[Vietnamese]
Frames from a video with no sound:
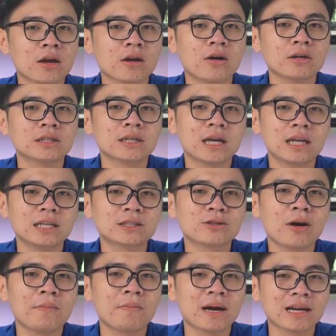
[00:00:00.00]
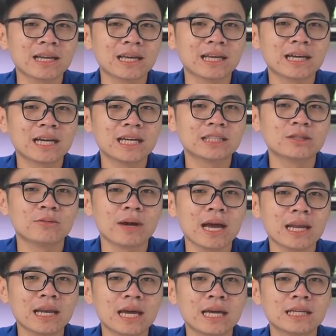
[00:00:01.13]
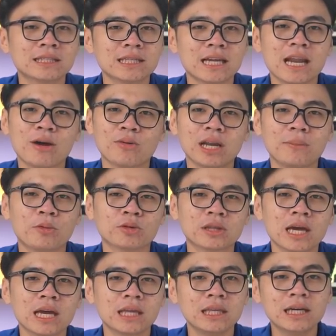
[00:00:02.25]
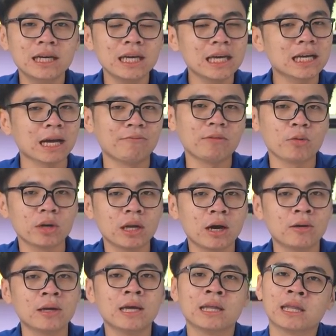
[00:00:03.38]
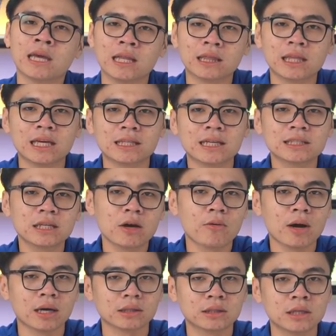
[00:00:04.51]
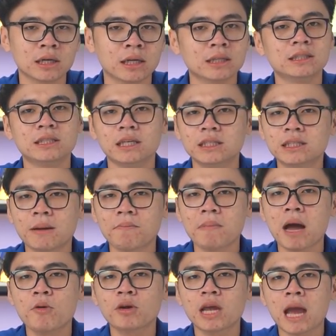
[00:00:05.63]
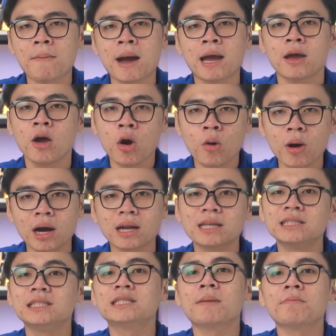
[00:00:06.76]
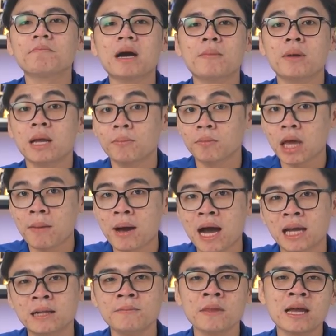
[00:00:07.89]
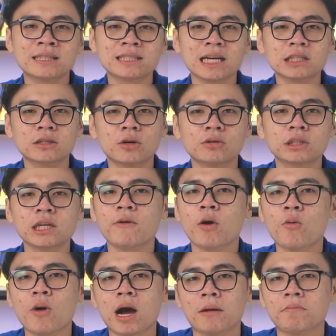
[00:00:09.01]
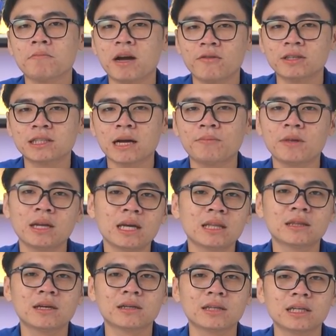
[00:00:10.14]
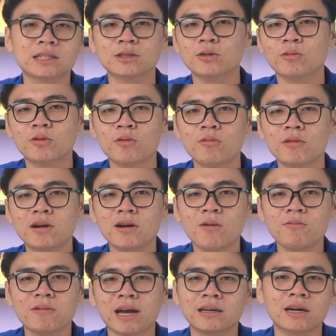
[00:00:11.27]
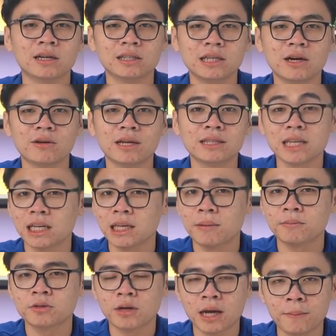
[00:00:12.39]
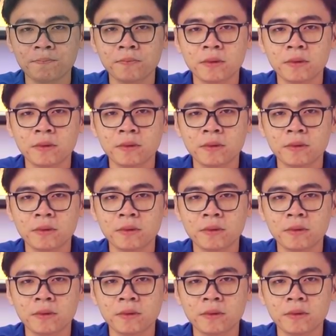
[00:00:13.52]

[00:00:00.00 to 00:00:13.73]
Đó chính là lý do mặc định khi dùng SD sẽ đều ghi là 1 T, nhưng khi cắm vào Windows thì hiển thị sẽ rơi khoảng chừng 931 GB hoặc là 935 GB. Sai số sẽ vào khoảng 7%, thế nên thực tế sử dụng cũng không ảnh hưởng nhiều đến trải nghiệm cho lắm.